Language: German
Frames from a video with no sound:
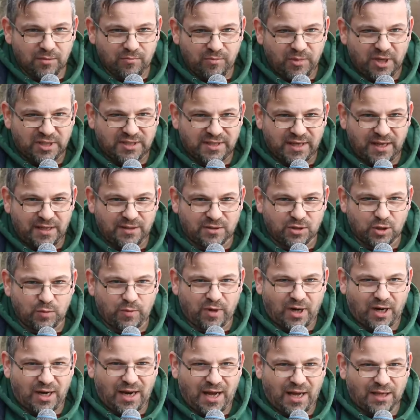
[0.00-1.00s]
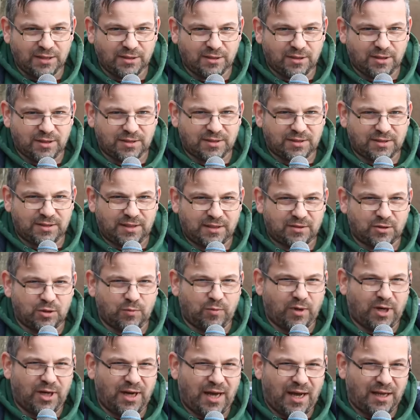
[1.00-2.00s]
wir sehen es überall anders, dass
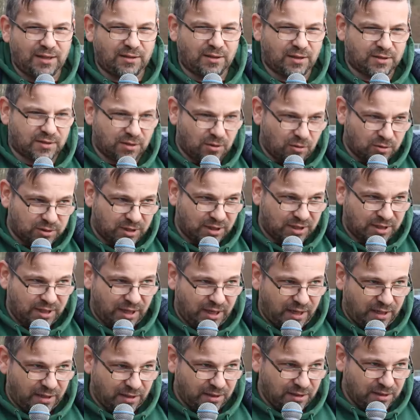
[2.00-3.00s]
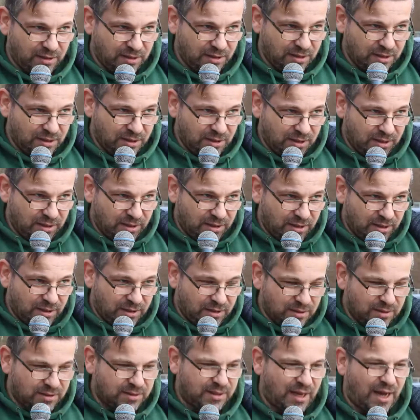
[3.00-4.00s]
überall anders auch dagegen
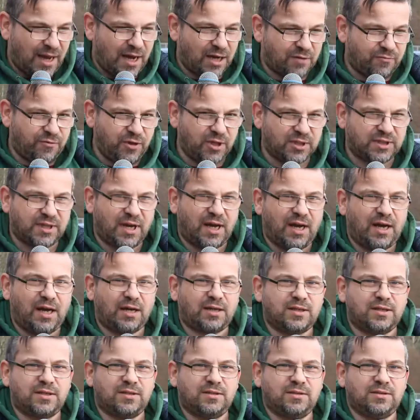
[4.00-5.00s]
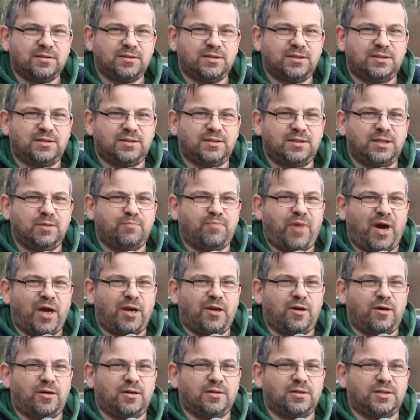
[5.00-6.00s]
Tag für Tag die
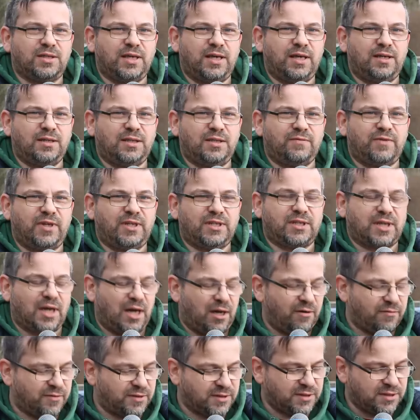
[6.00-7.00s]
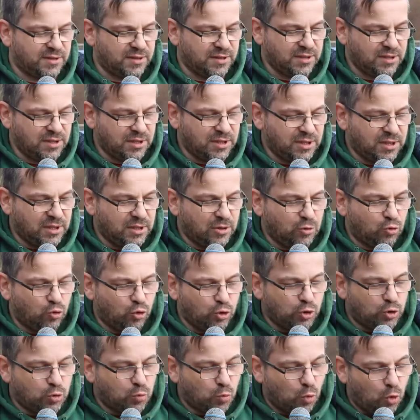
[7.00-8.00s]
Banner gegen die Windkraft.
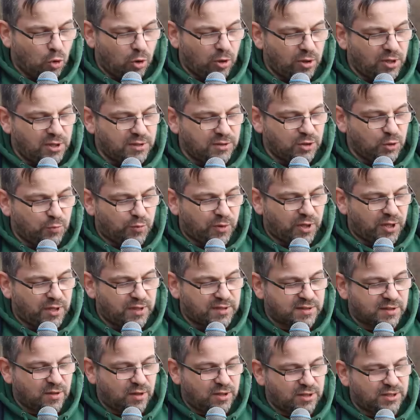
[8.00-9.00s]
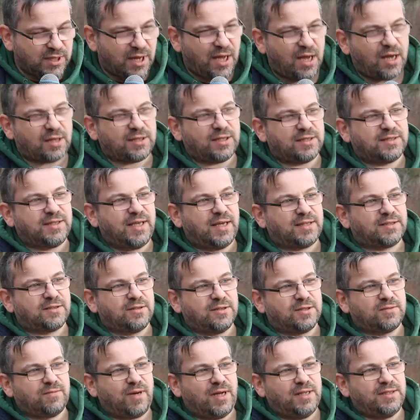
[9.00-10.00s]
Und morgen ist übrigens so ein Tag, der
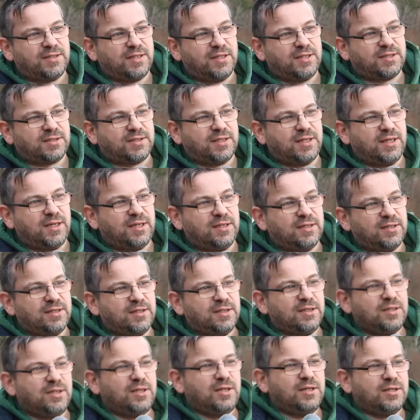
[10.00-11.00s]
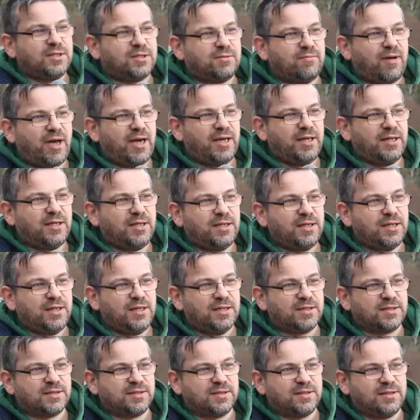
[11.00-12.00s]
26.02.
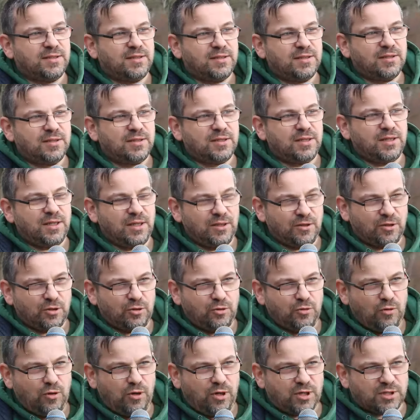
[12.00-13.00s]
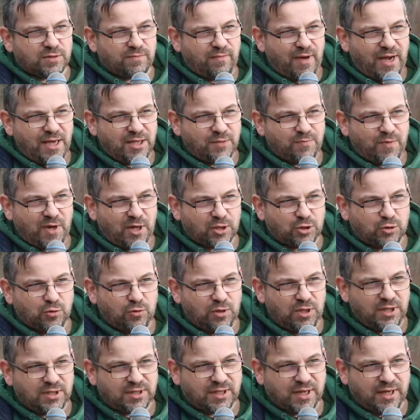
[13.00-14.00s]
ist in der
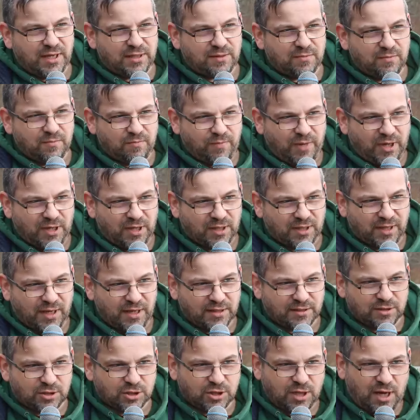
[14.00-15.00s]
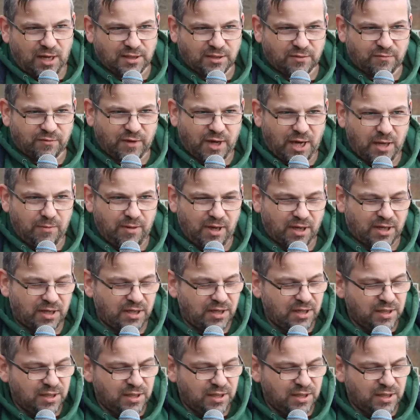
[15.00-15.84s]
Julius-Weißbach-Schule bei der Dresdner Straße in Freiberg